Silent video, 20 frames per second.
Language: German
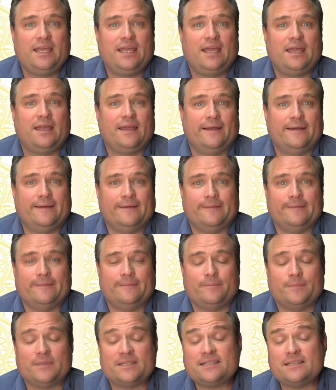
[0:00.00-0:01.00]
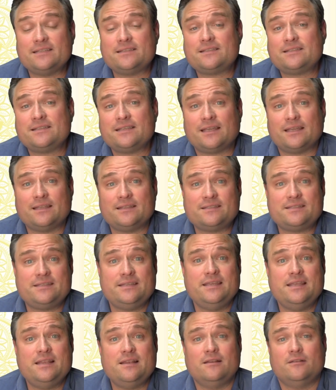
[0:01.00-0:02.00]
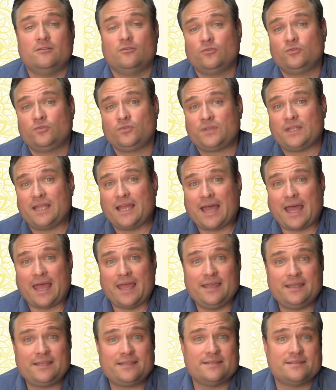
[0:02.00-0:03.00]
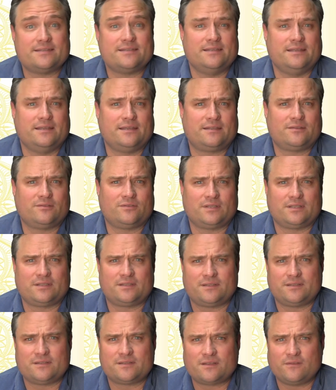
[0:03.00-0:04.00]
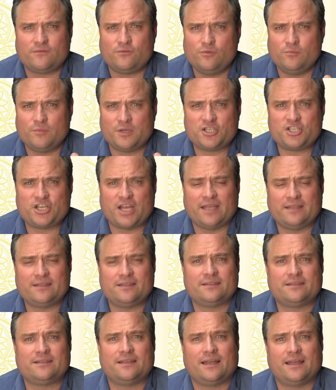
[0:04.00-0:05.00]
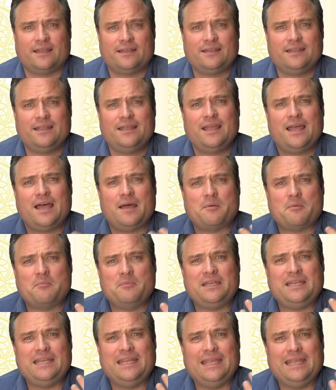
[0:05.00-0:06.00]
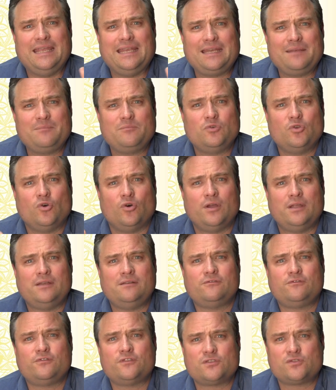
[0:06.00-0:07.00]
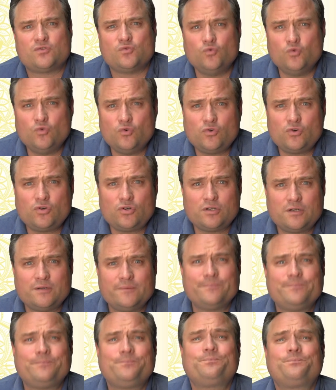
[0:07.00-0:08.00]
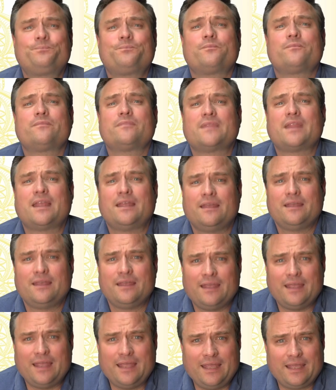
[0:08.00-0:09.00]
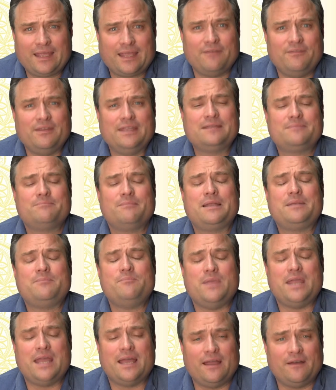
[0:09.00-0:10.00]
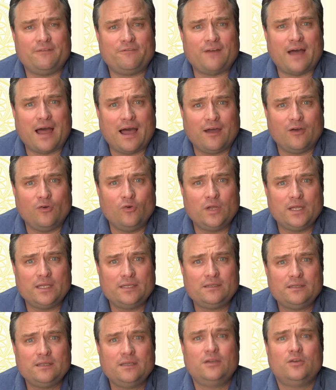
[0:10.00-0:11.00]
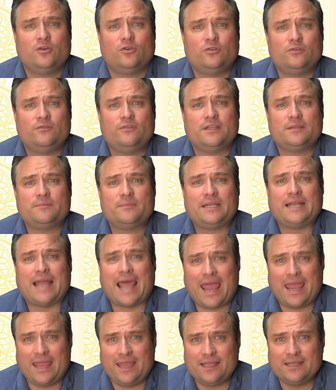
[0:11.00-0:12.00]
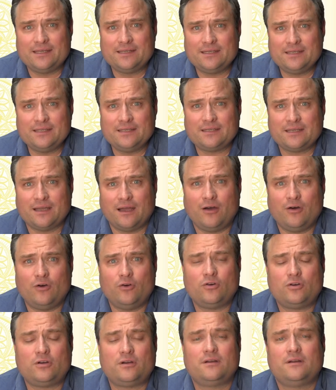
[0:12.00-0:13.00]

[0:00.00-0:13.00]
Äh, man setzt sich ein Ziel und erreicht es nicht und hat dann das Gefühl, man scheitert daran. Aber mit jedem neuen Versuch gewinnt man mehr Erfahrungen und wird man eigentlich auch